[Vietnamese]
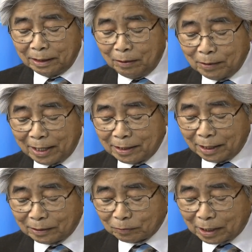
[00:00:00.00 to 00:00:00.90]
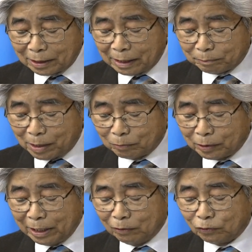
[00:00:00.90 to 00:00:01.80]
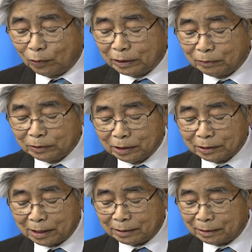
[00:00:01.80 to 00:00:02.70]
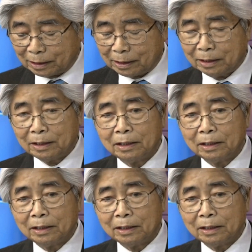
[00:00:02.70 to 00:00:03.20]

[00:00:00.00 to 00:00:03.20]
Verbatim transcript: lâu nay nhận công tác hiệp đồng điều phối trong chương trình à,